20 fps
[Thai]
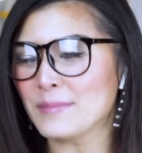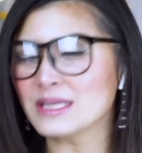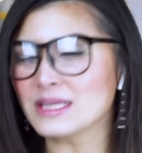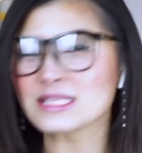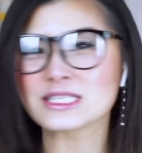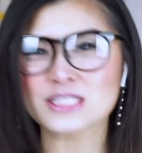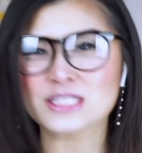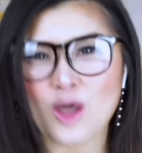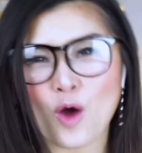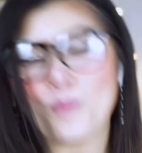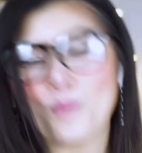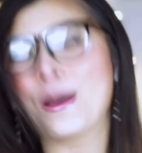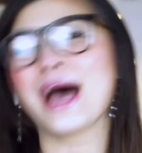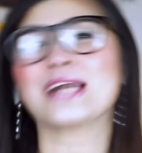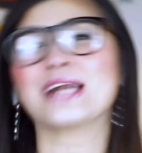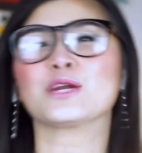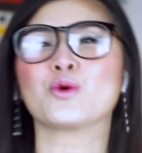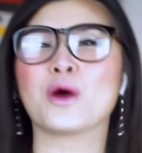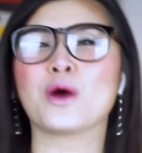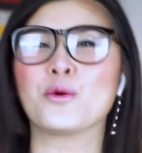
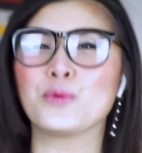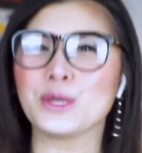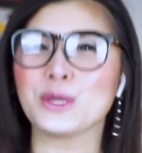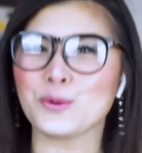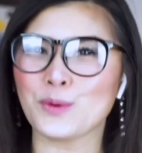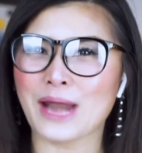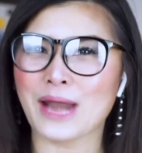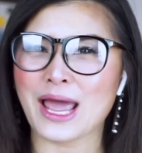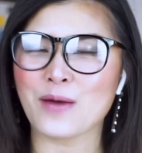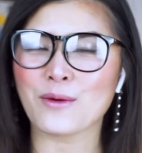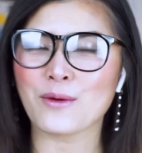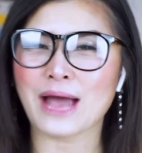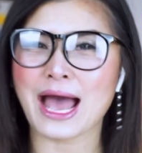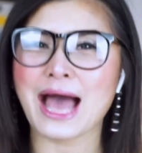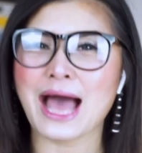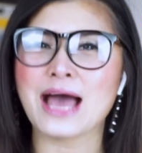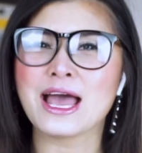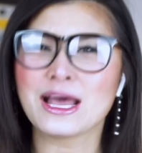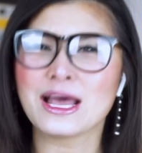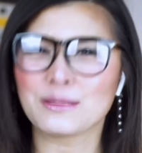32,000 กว่าวิวแล้วค่ะ
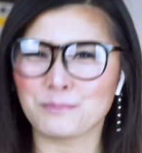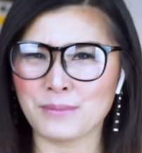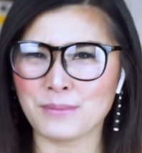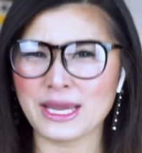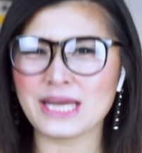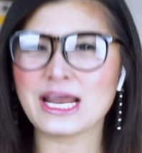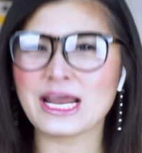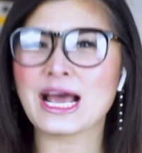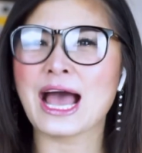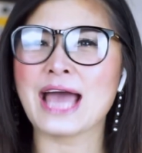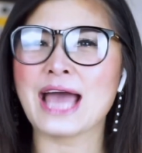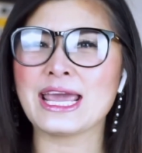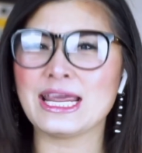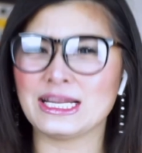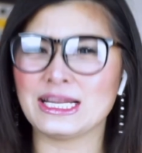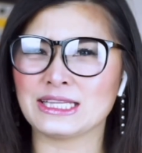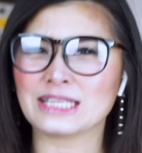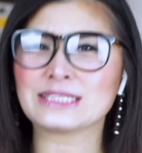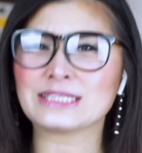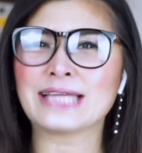เมย์นะคะเห็น
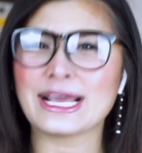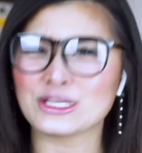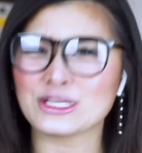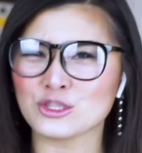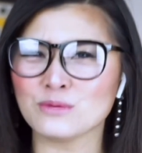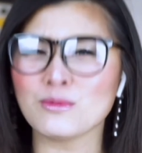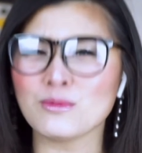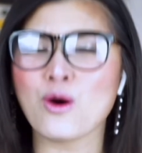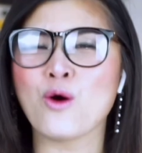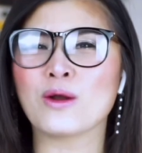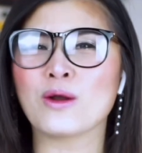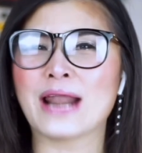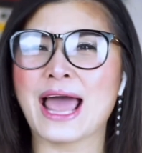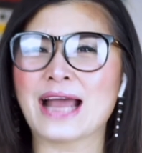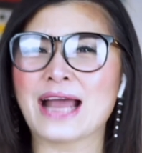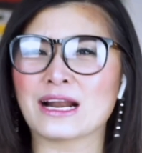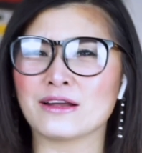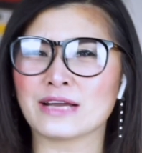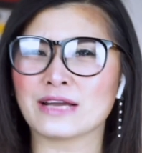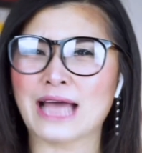ตั้งแต่ชั่วโมงแร
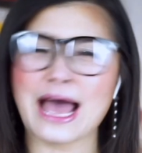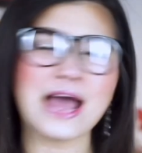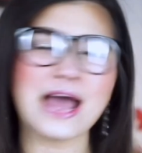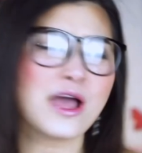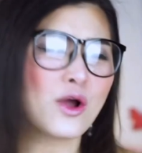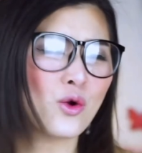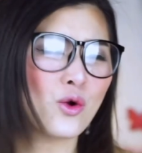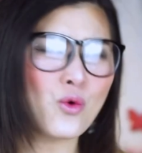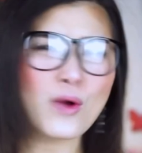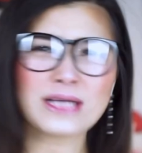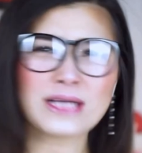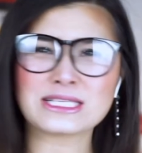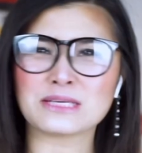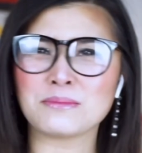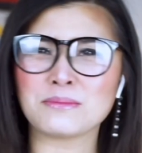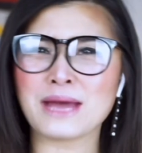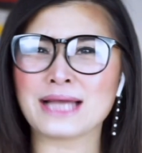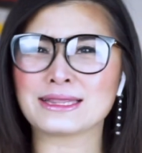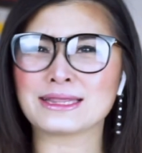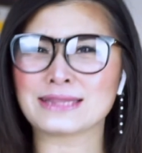กแล้วนะคะกว่าจะ
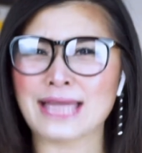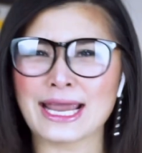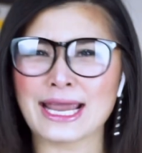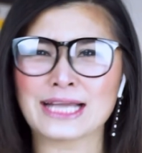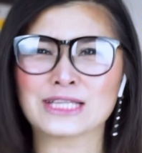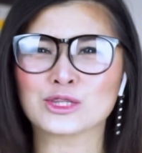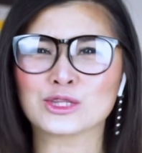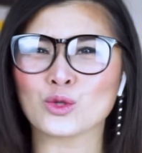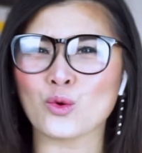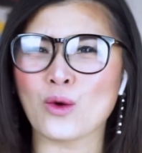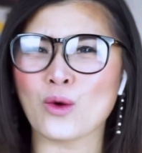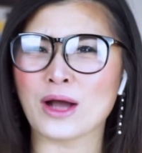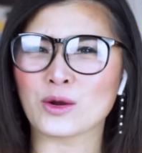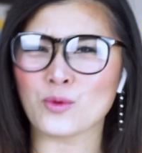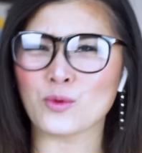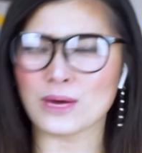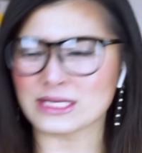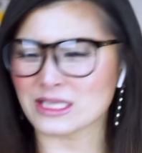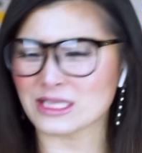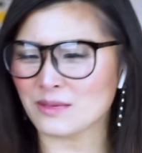มาแต่งตัว
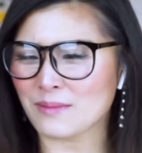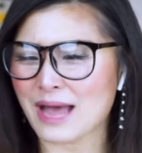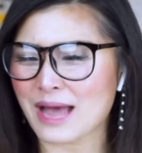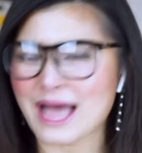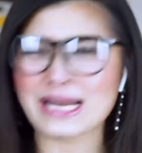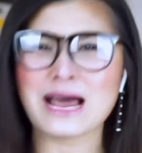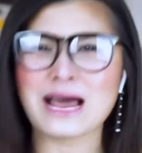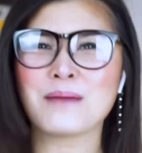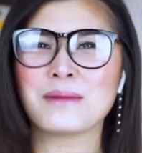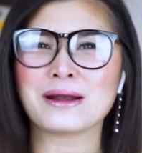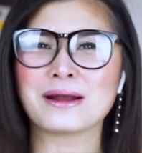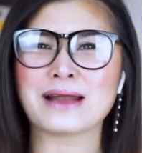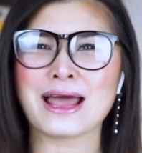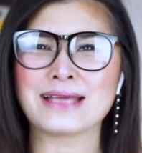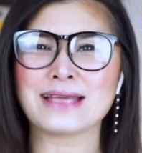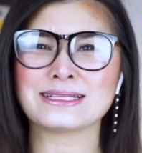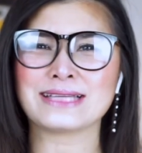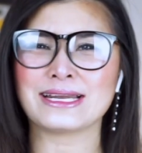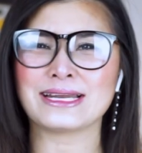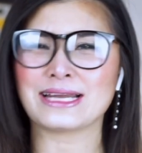กว่าจะมาทำอะไร
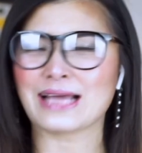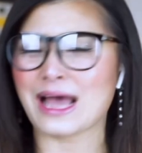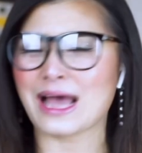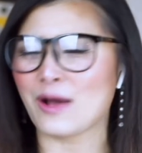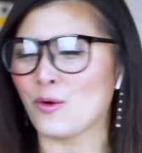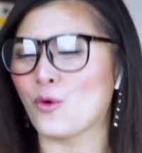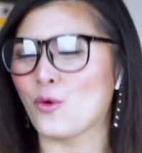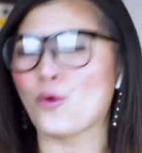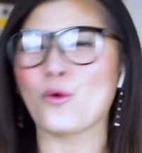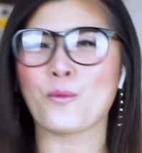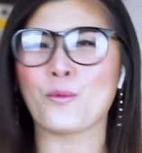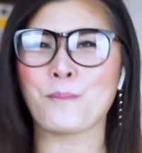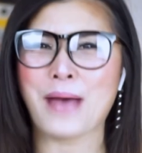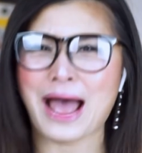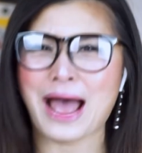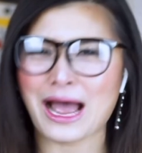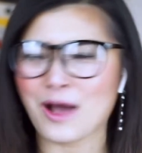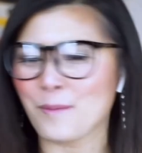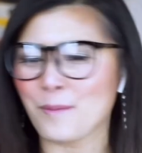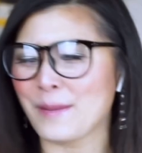เสร็จนะคะโอ้โหปา
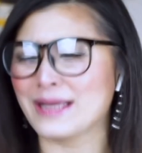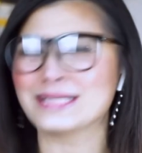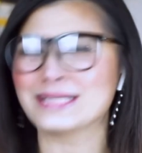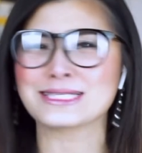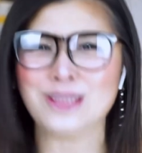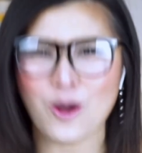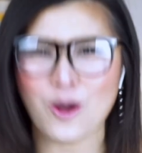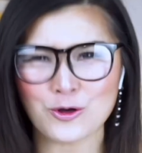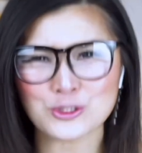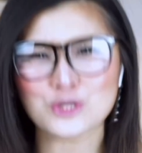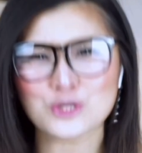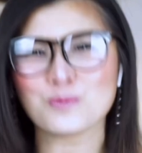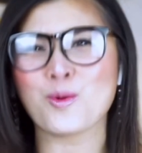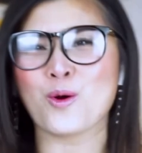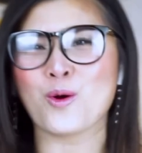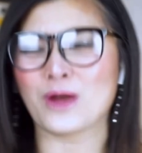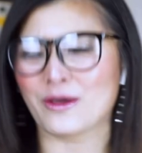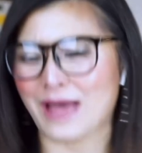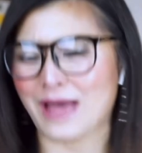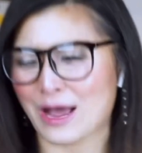เข้าไป2ชั่วโม
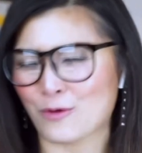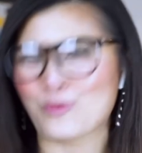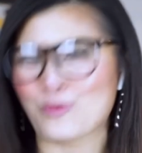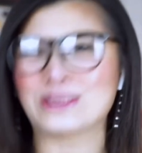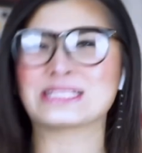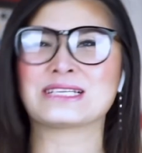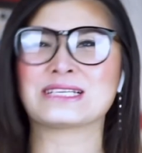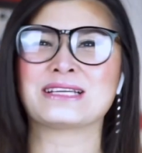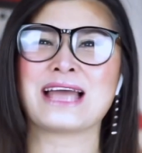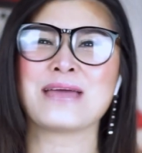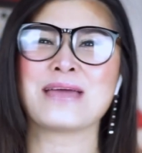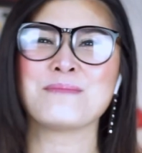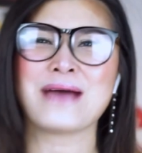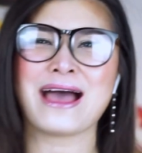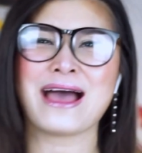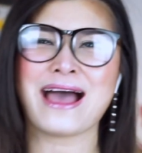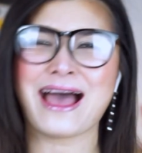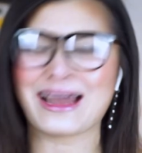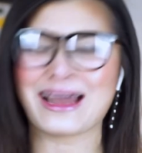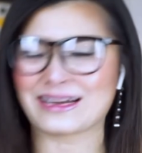งแล้วค่ะกว่าจะได้มา
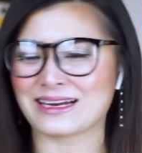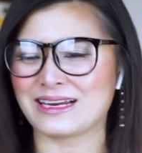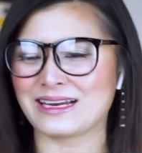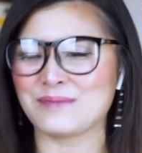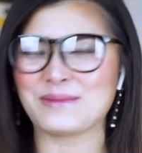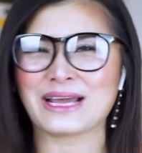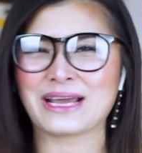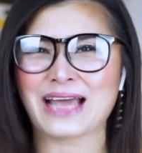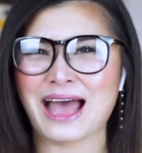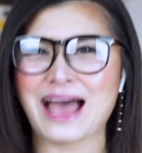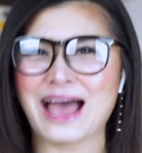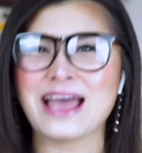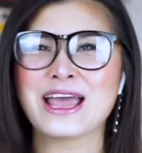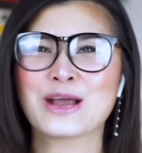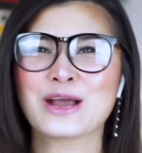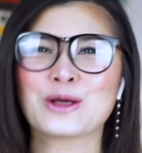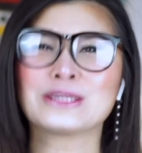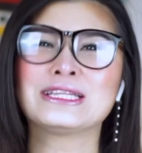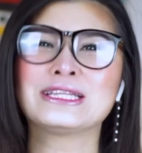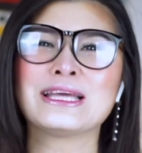อัดคลิปนะคะ
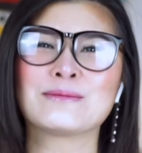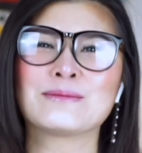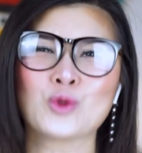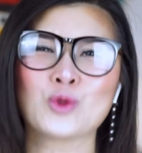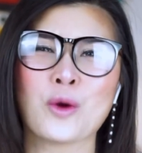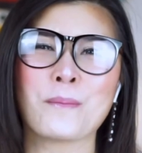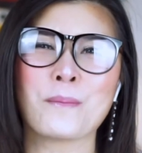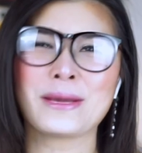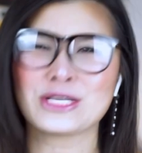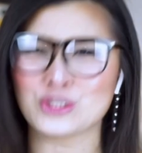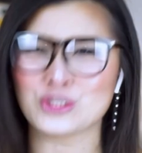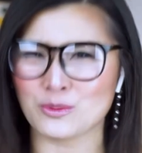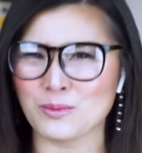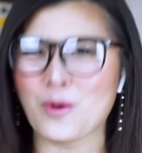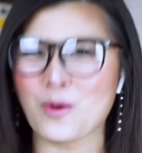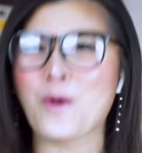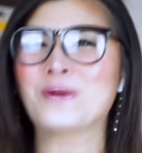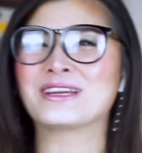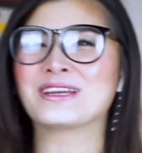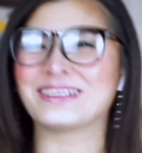ก็เตรียวไปชั่วโม
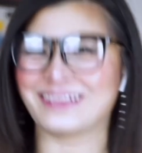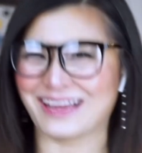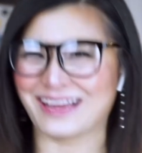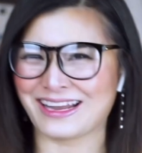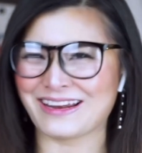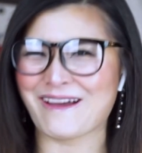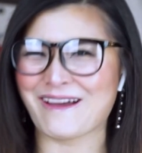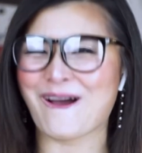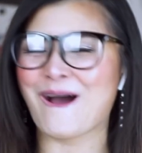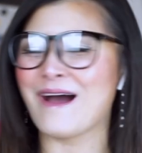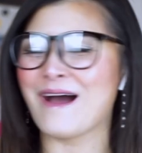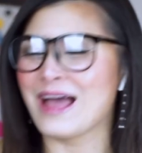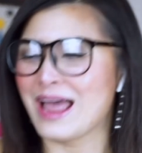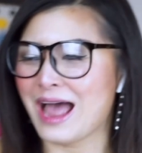งนึงเนาะ